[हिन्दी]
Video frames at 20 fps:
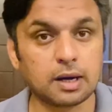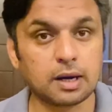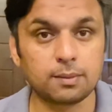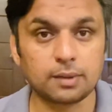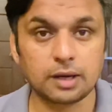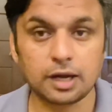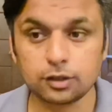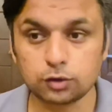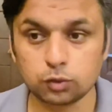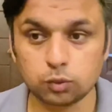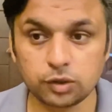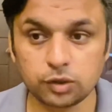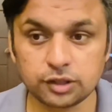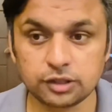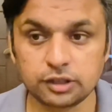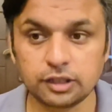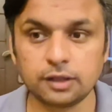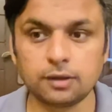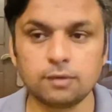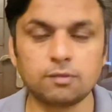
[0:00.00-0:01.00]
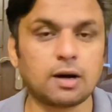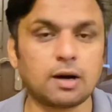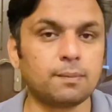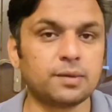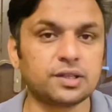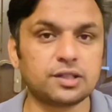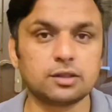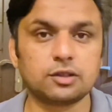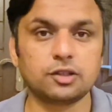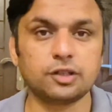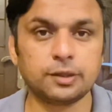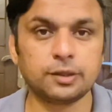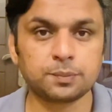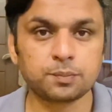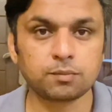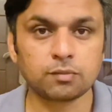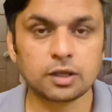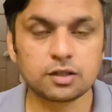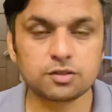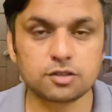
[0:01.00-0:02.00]
मामला हुए थे वहाँ मैतें
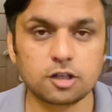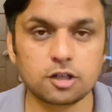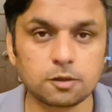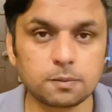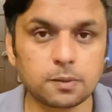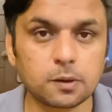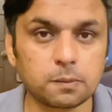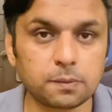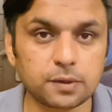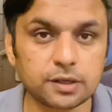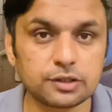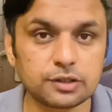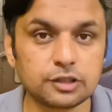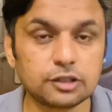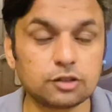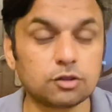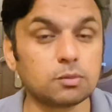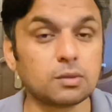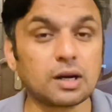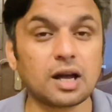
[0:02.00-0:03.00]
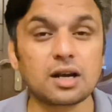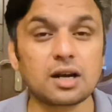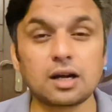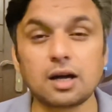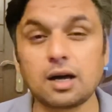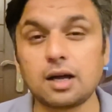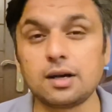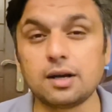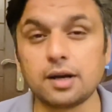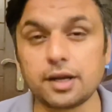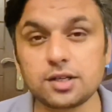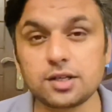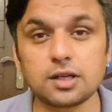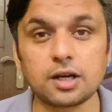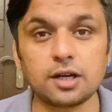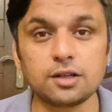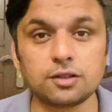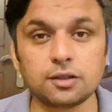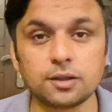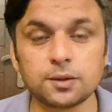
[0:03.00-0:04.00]
सड़क पर पड़ी थी तो इमरान खान नहीं
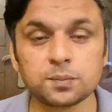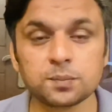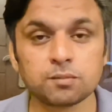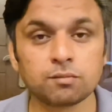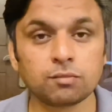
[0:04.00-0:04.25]
गए थे